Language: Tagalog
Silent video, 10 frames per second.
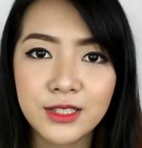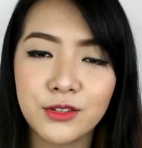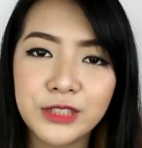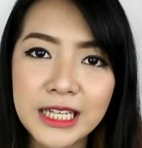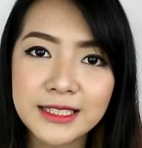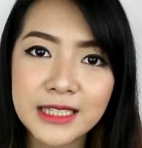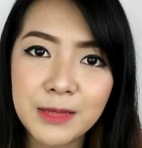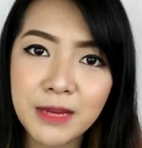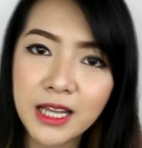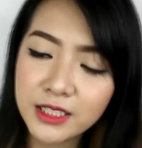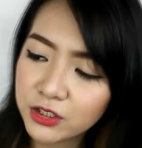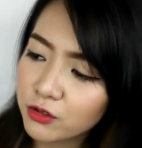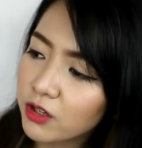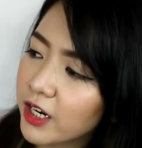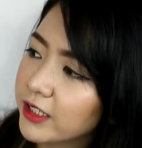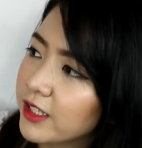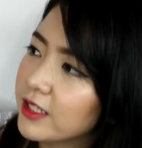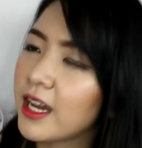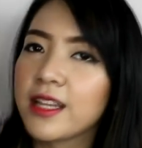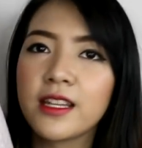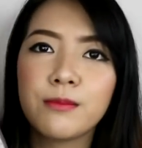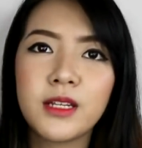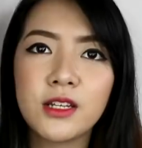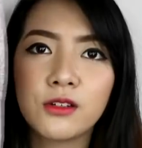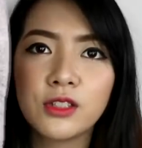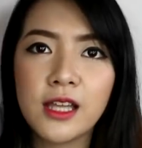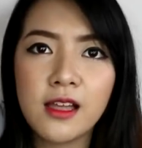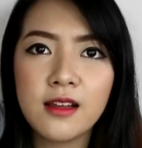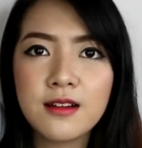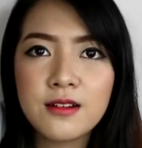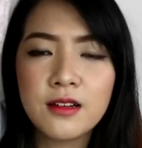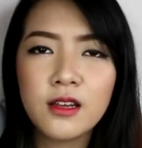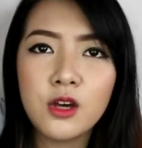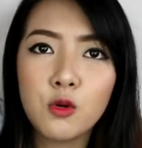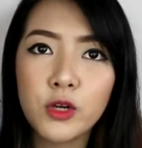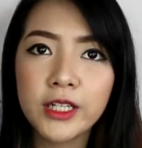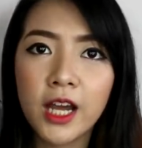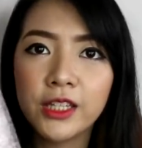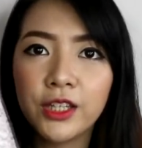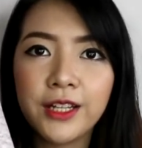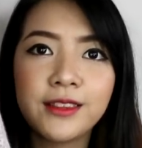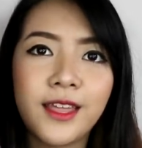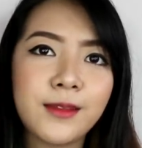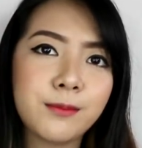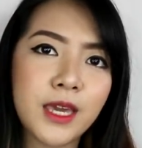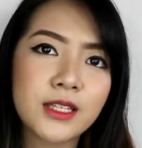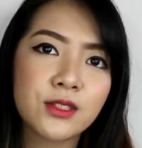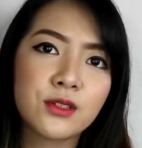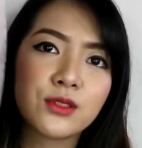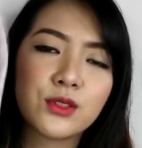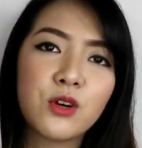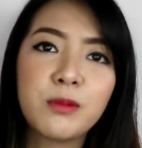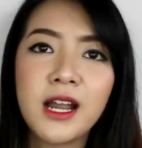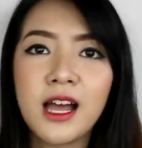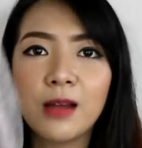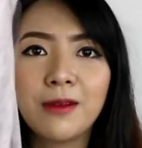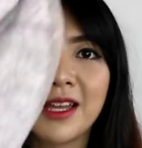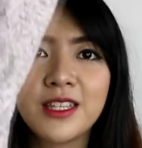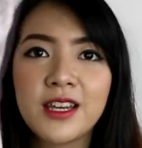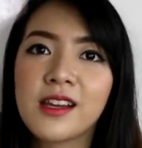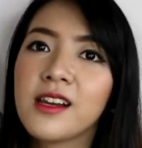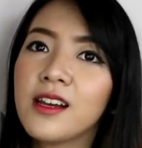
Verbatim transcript: So, next naman, itong cardigan, nabili ko ng 110 pesos. Sobrang haba niya.